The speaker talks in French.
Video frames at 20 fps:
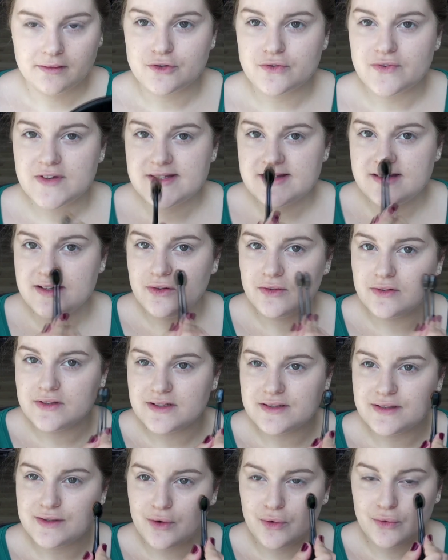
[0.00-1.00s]
Je vais essayer en
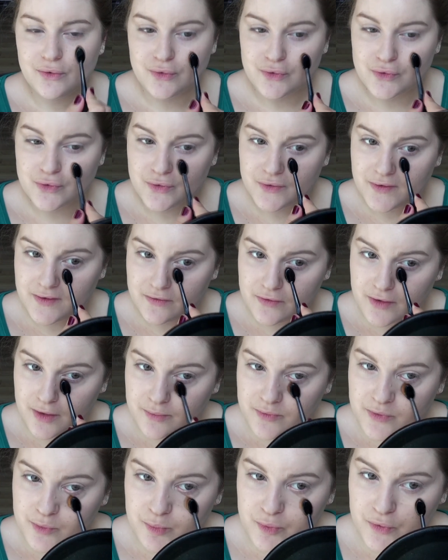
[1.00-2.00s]
étirant de l'autre côté,
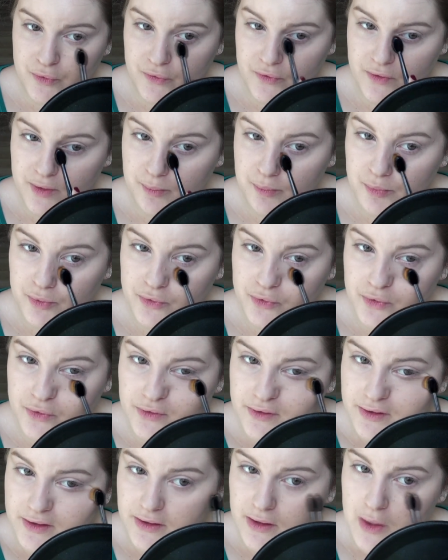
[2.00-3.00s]
voir un petit peu ce que ça peut
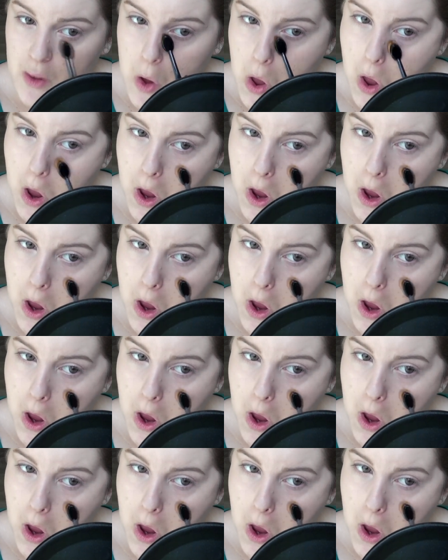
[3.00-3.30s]
donner.